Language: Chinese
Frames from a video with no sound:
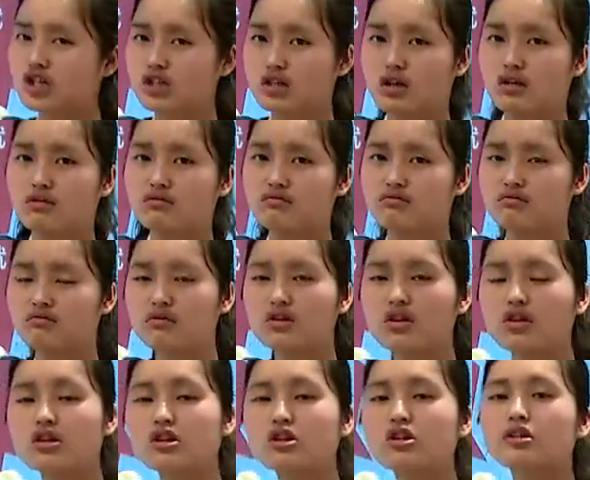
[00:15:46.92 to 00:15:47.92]
是。
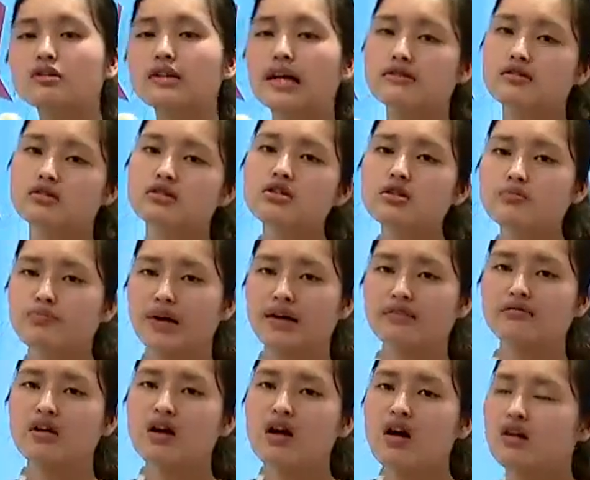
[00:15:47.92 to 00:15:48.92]
来自日
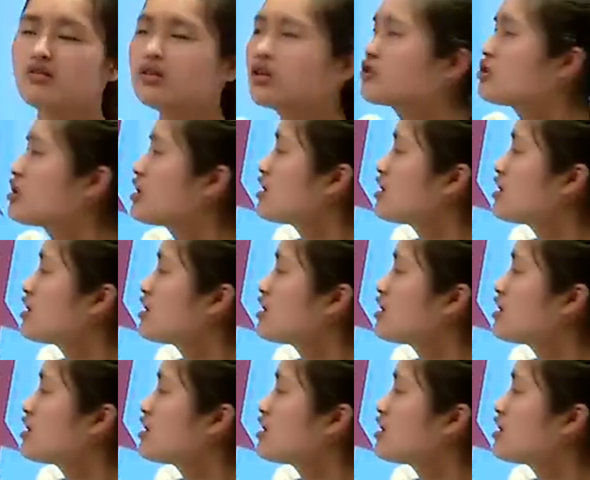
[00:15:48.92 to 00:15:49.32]
本，那